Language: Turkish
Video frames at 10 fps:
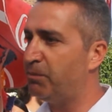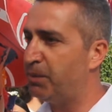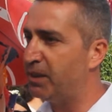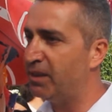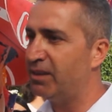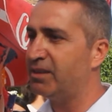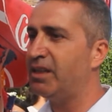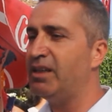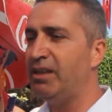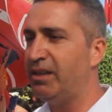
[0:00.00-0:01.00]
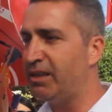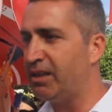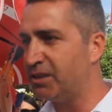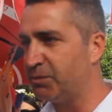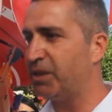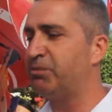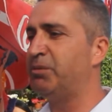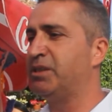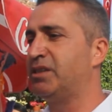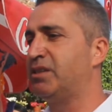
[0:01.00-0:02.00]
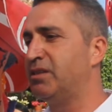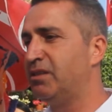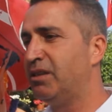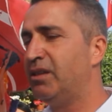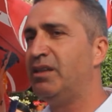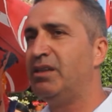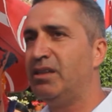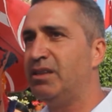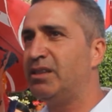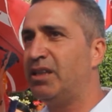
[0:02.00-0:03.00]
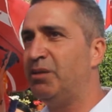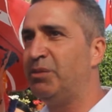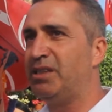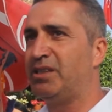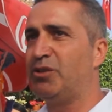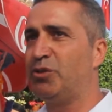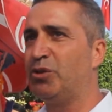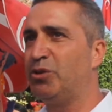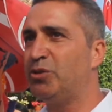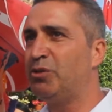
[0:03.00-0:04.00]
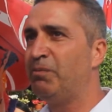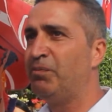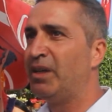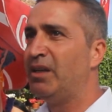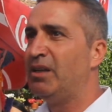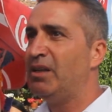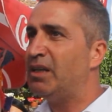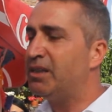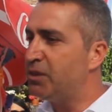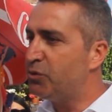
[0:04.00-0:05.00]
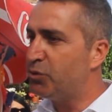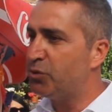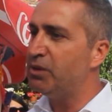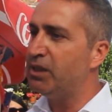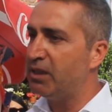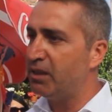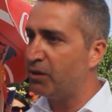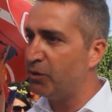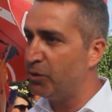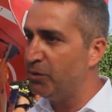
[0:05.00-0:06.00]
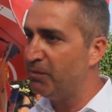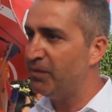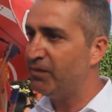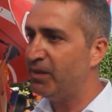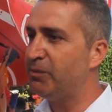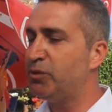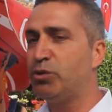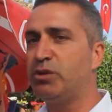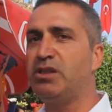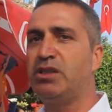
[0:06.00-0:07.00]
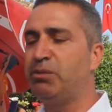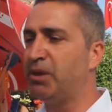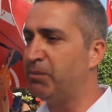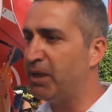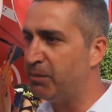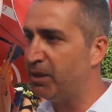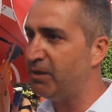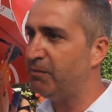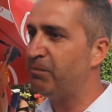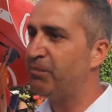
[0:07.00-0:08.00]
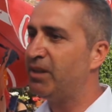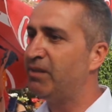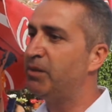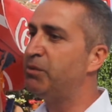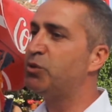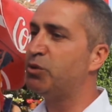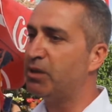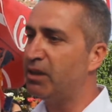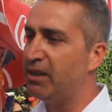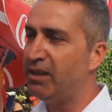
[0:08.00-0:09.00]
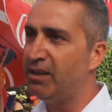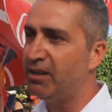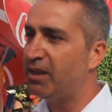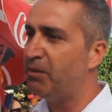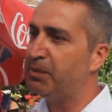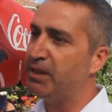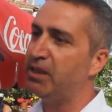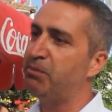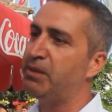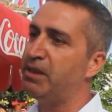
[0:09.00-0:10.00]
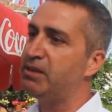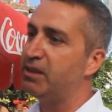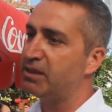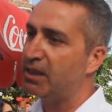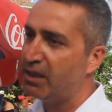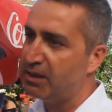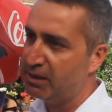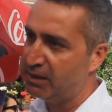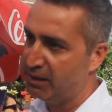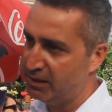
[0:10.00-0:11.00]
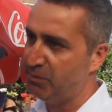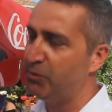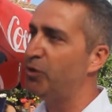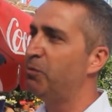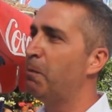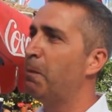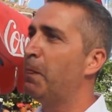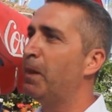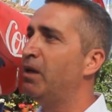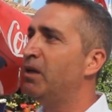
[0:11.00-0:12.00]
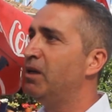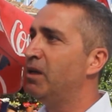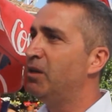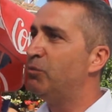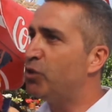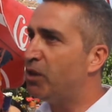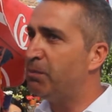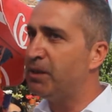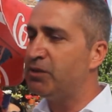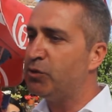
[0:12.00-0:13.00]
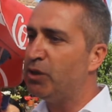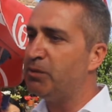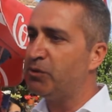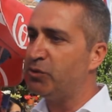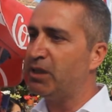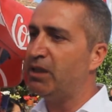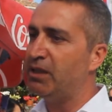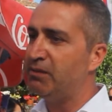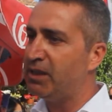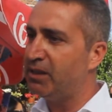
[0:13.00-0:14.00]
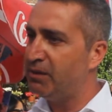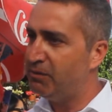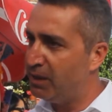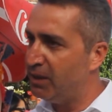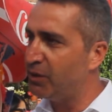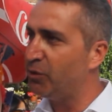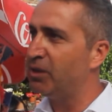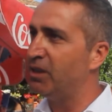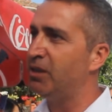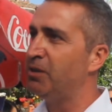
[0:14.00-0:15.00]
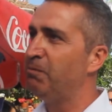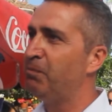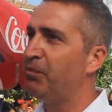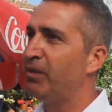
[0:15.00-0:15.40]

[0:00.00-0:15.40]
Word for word: bu kampanyalarda aileleri yalnız bırakmamasını sağlamaya çalışıyoruz. Ateş düştüğü yeri yakıyor ve çok ciddi bir meblağ ve birçok aile kampanya yapmayı cesaret dahi edemiyor. Bu kampanyanın şöyle bir güzelliği var. Valilik onaylı.